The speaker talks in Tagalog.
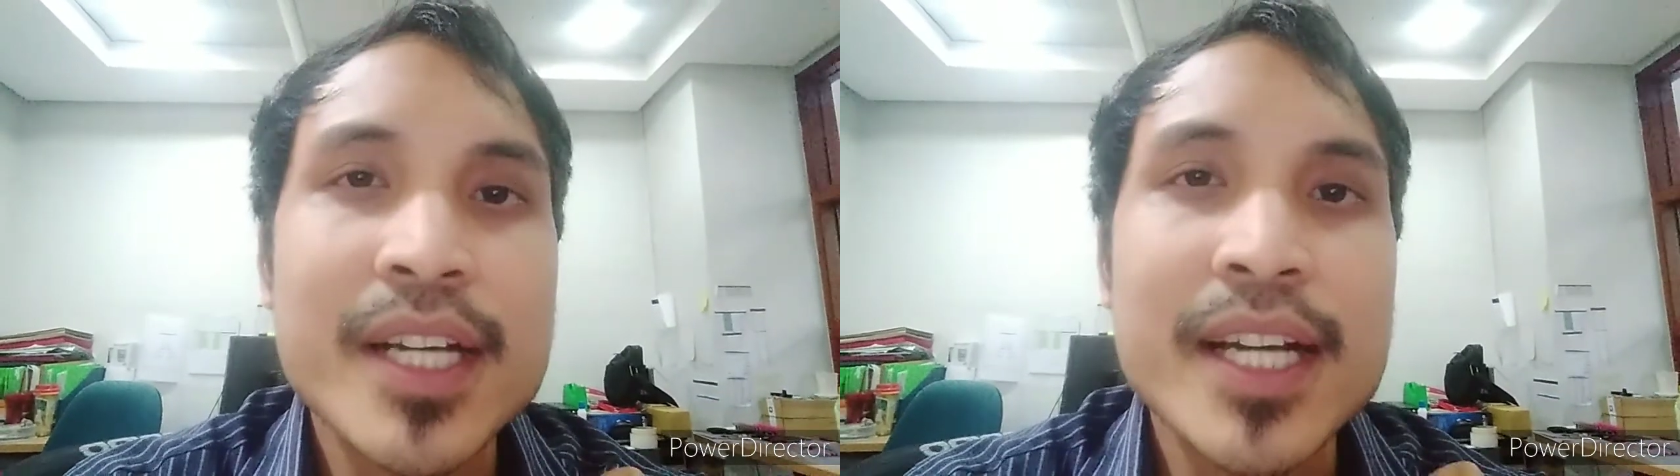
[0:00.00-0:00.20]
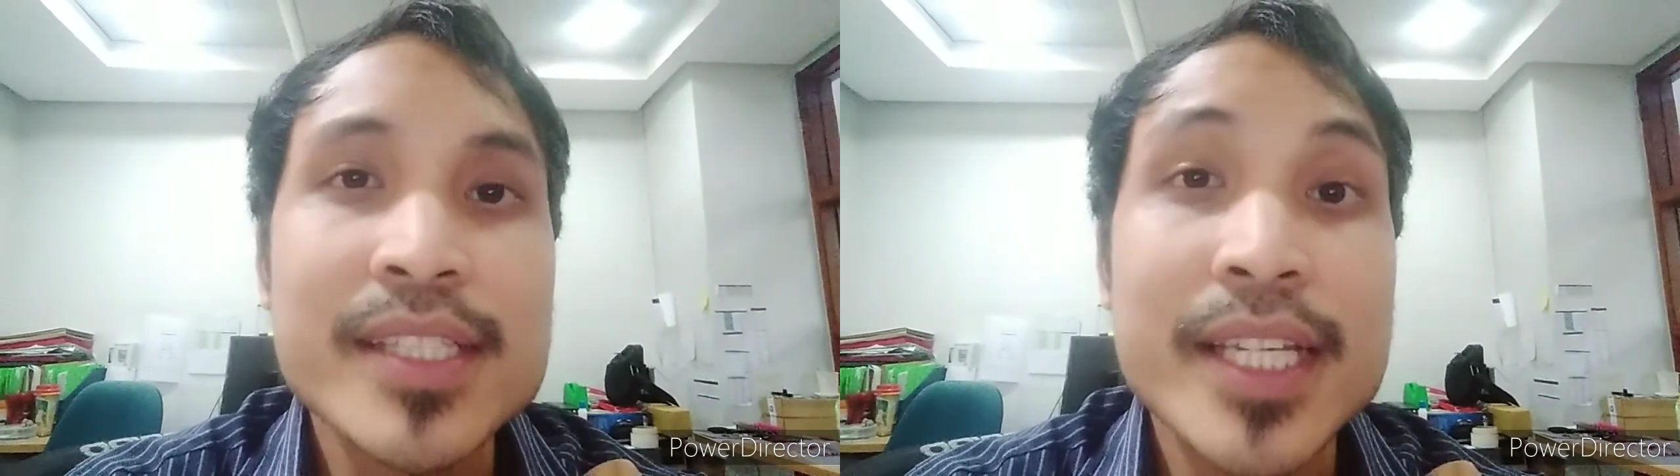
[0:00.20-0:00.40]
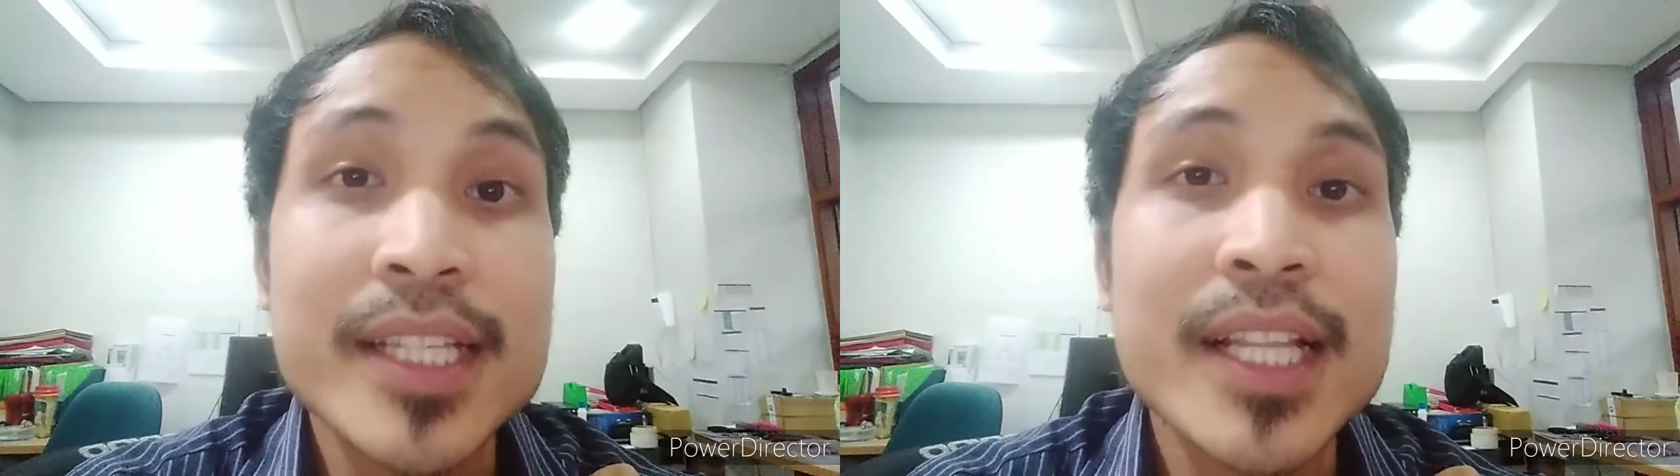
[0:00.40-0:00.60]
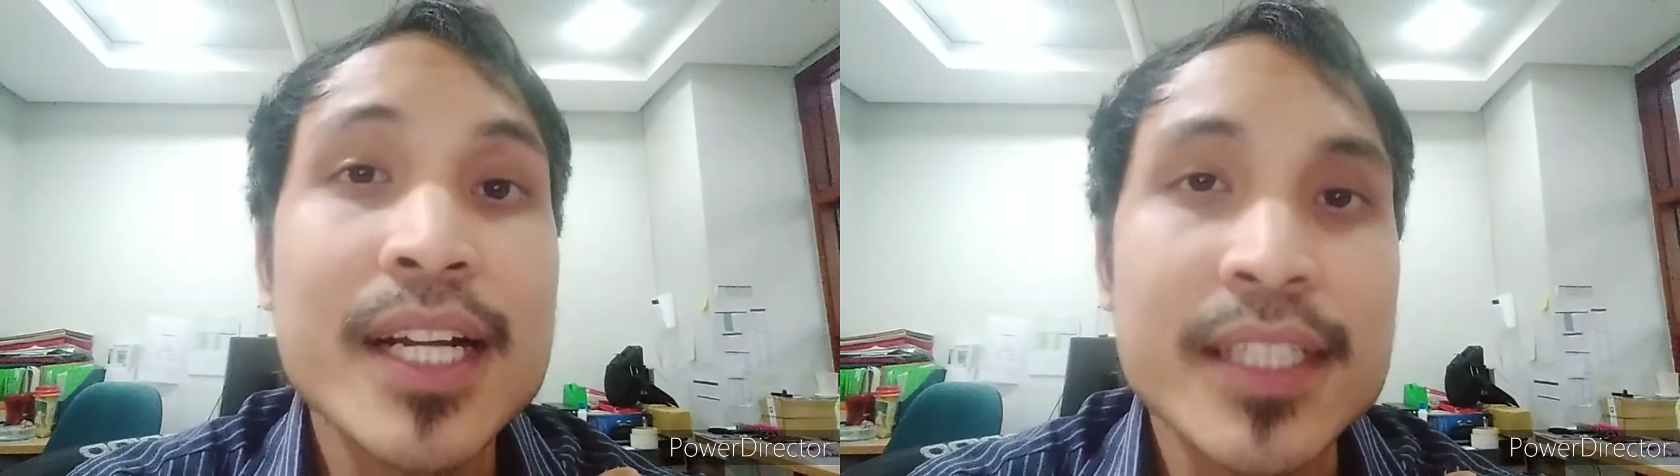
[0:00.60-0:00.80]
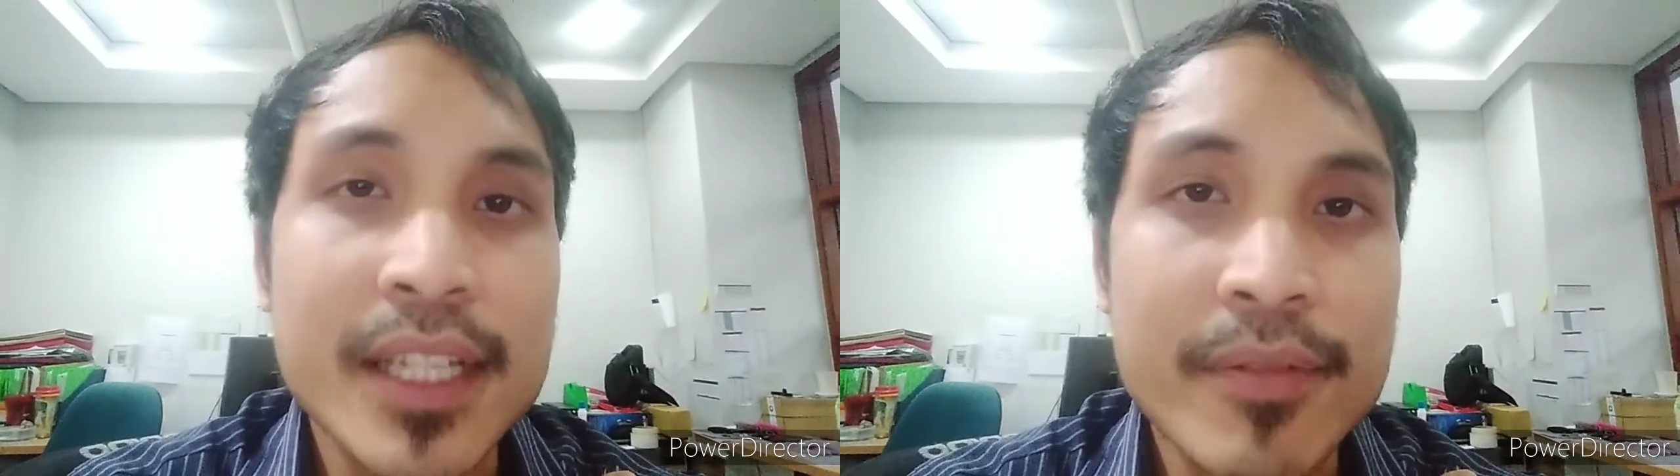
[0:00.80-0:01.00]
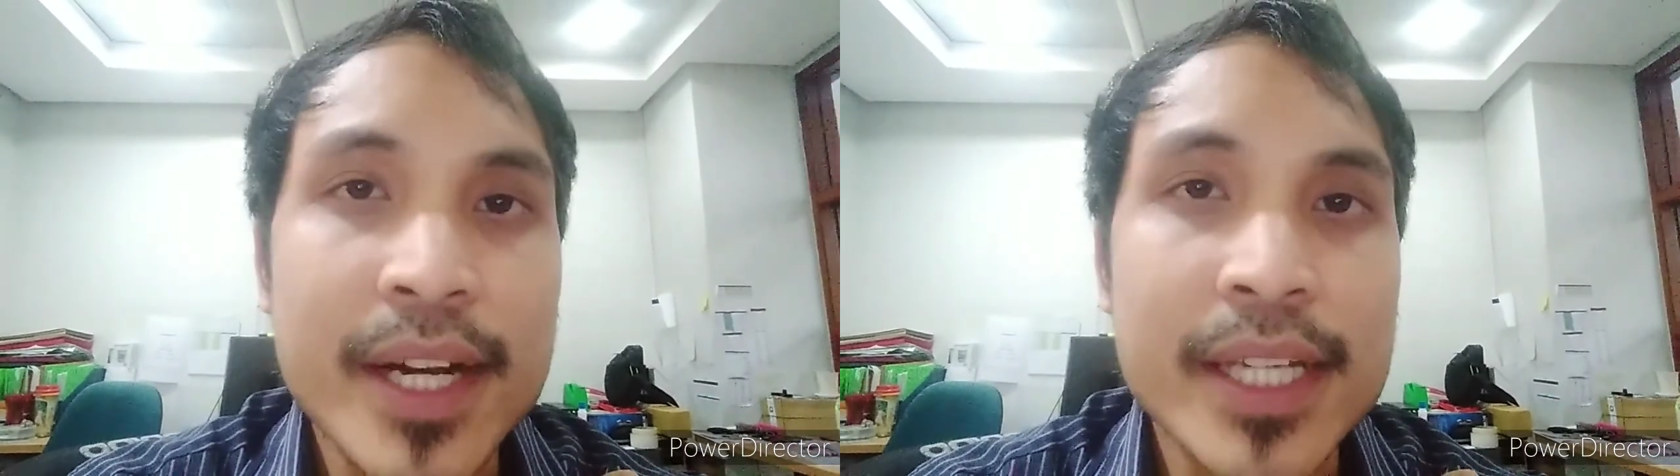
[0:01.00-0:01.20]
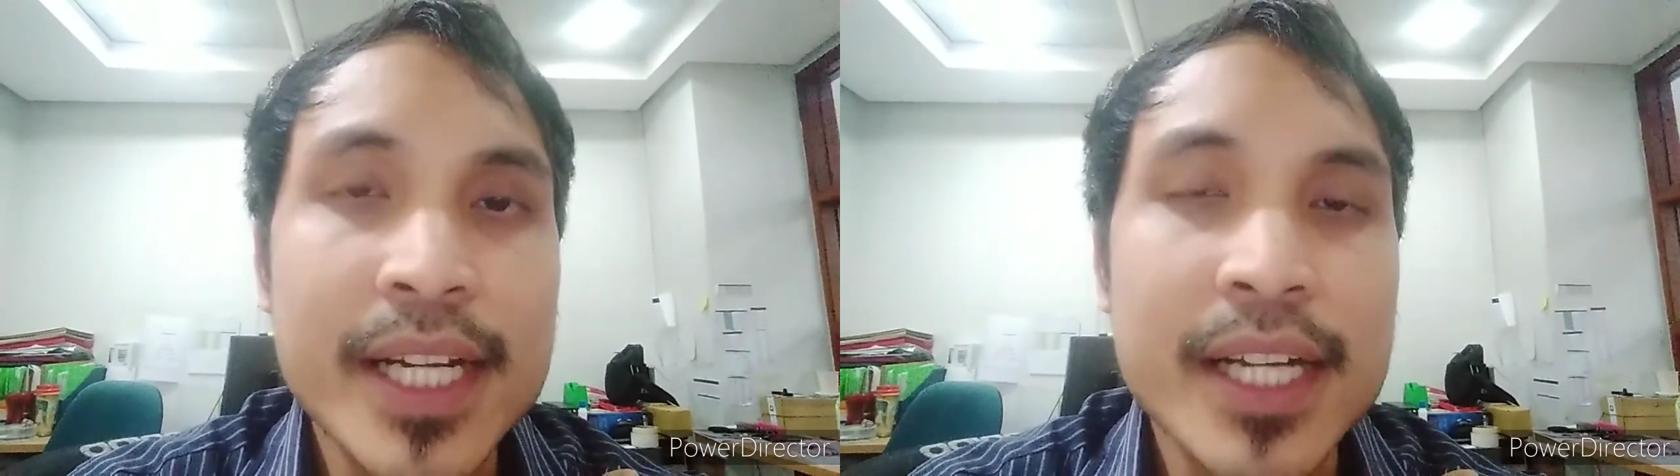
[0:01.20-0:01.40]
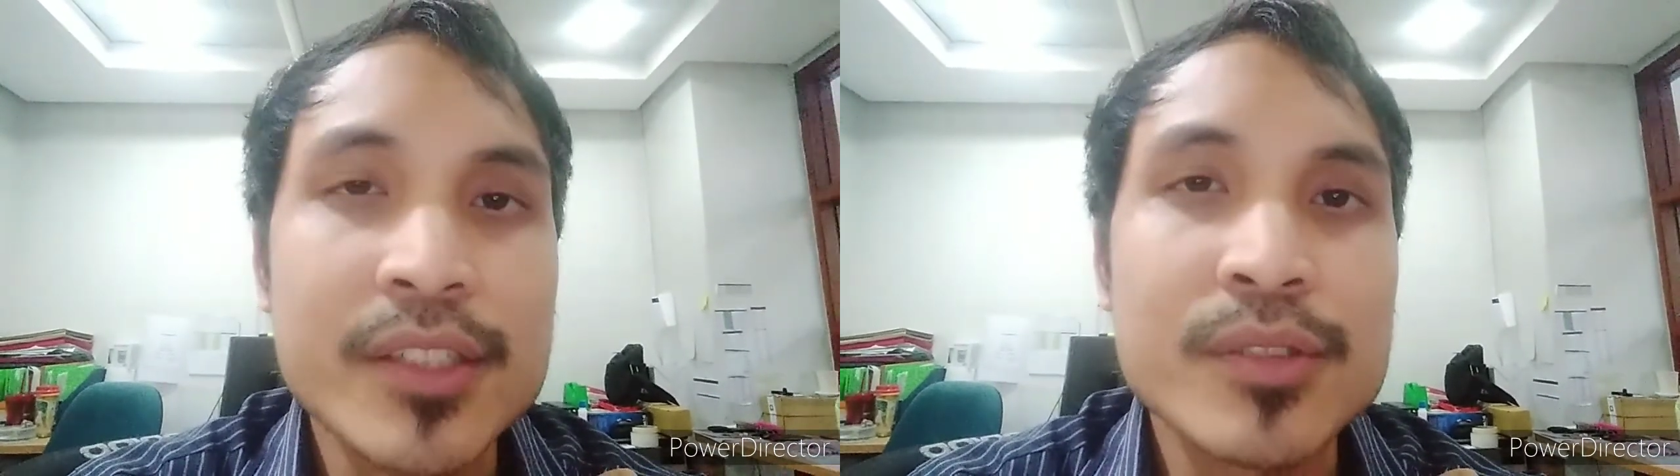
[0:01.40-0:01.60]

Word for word: handset lang ni abaya,